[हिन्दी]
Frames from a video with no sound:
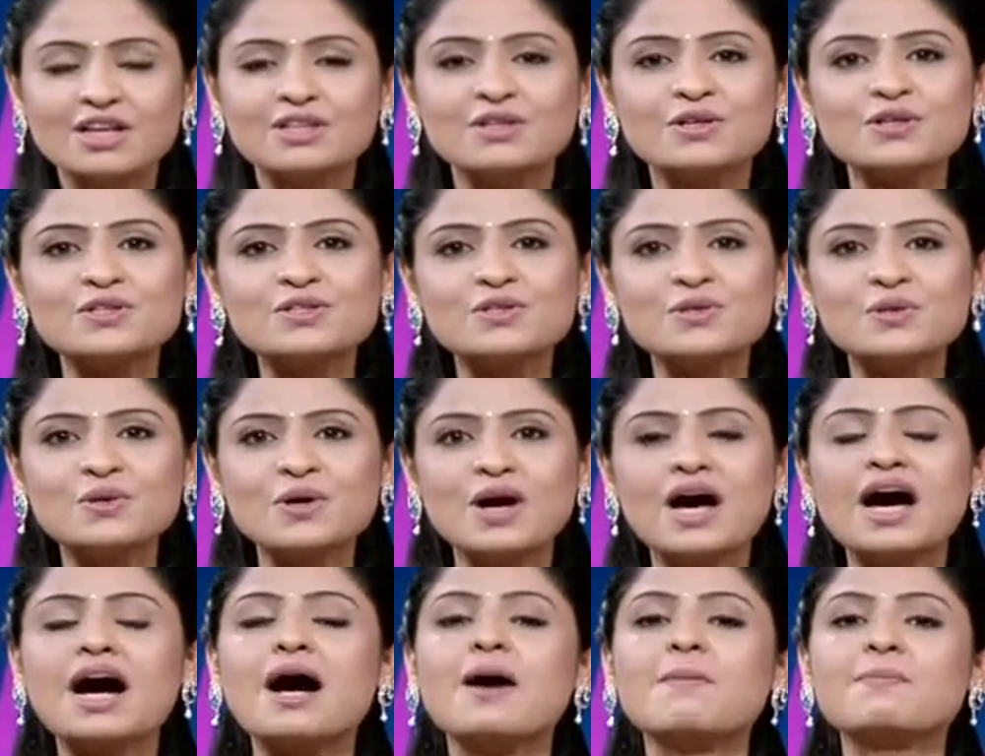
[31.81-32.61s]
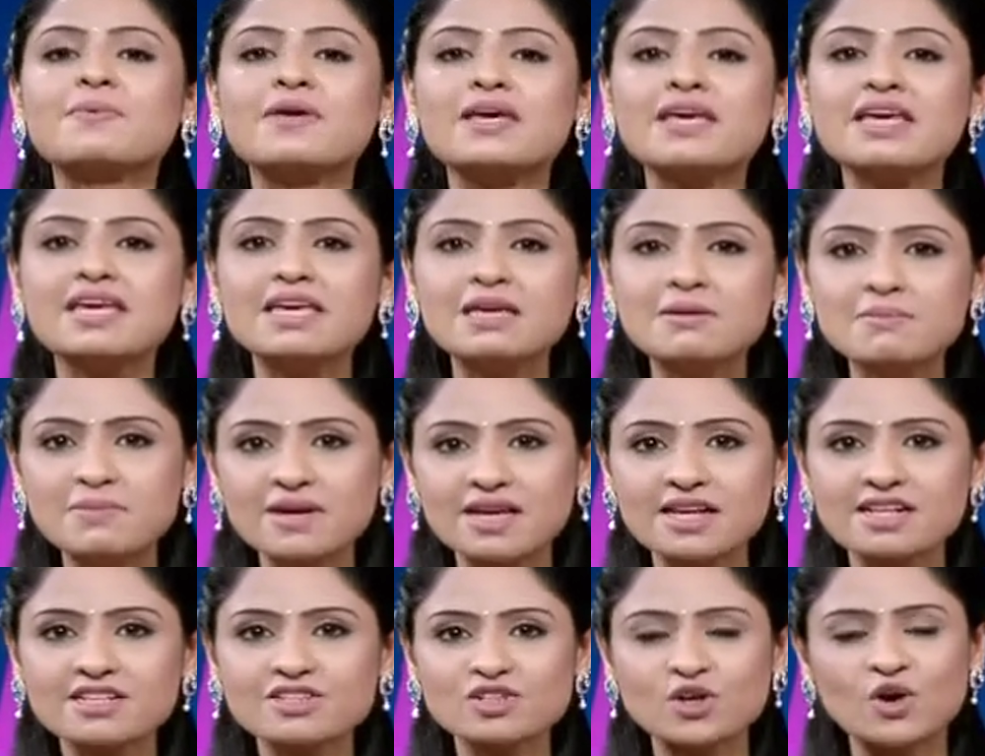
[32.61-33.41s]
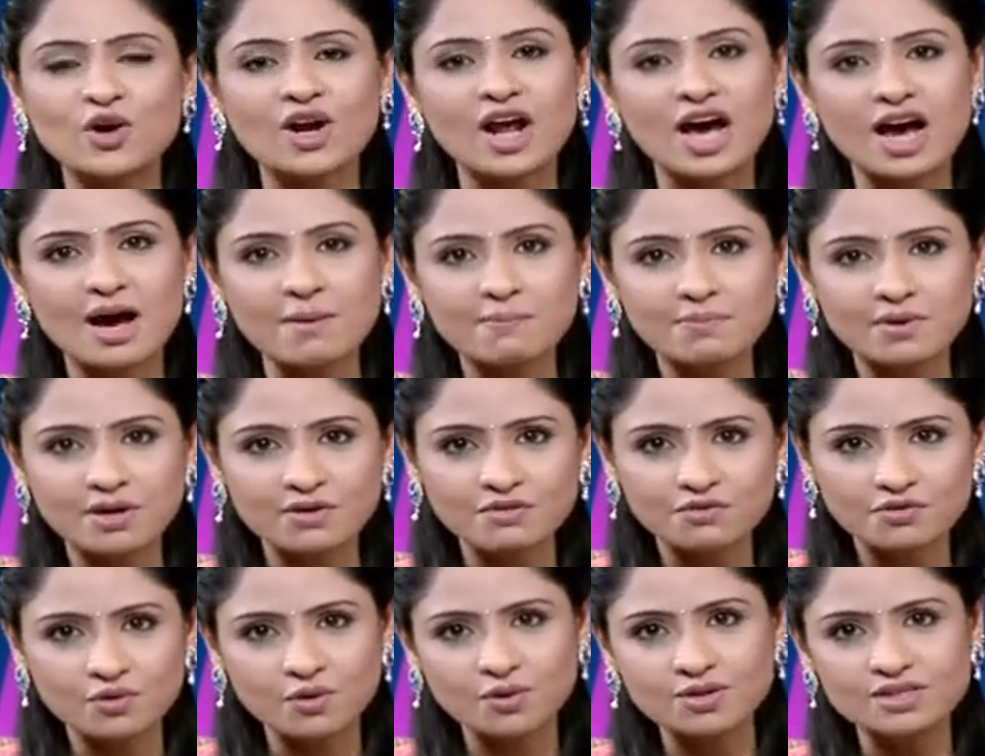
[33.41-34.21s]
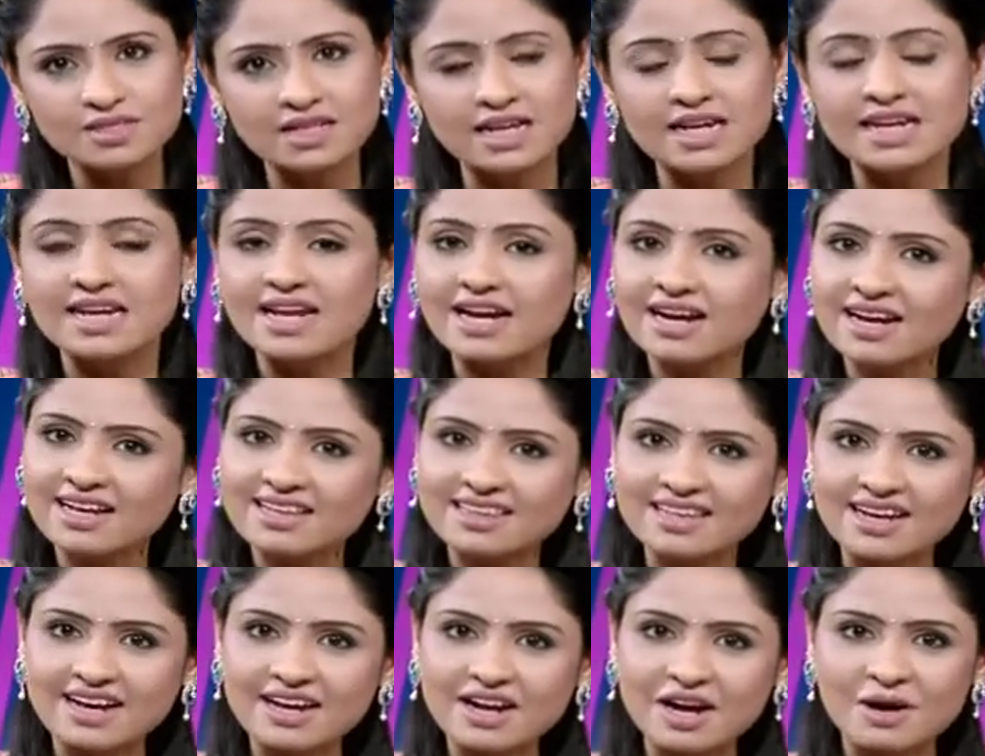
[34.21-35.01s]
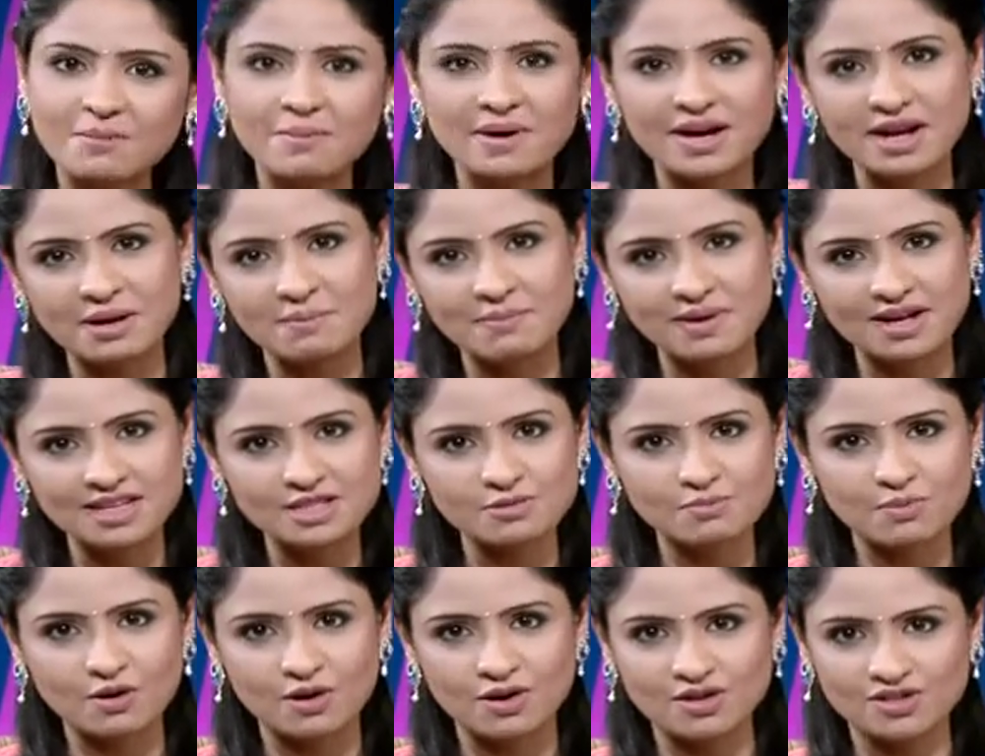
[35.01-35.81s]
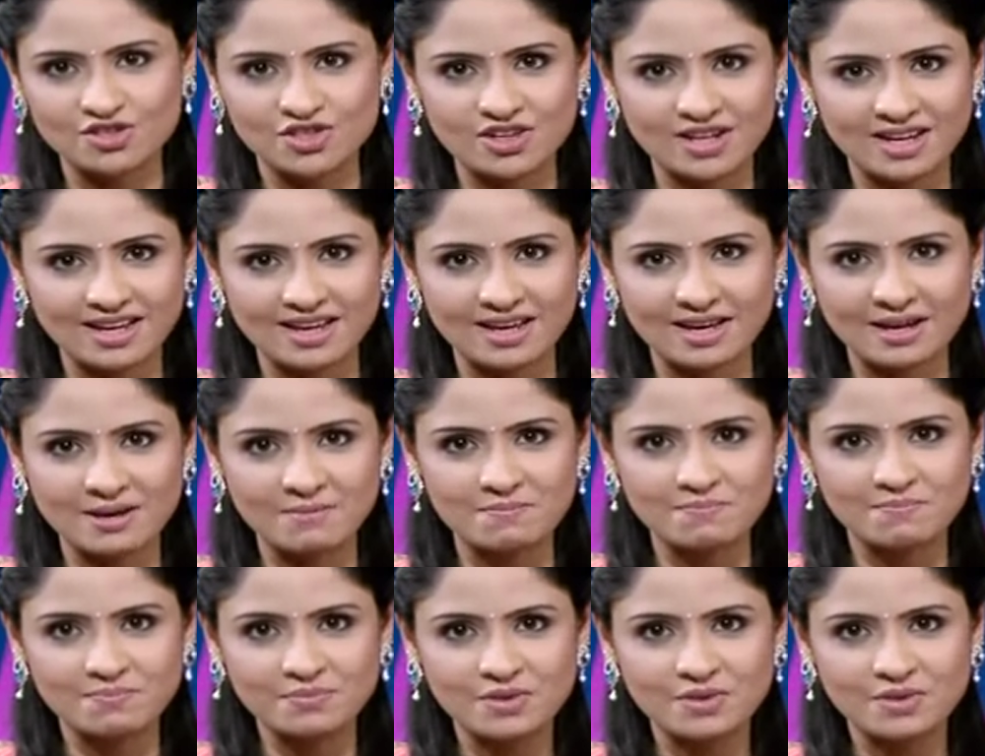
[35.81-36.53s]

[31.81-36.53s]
दोस्तों आपके ईमेल्स और आपके फ़ोन्स लगातार हमारे पास पहुंच रहे हैं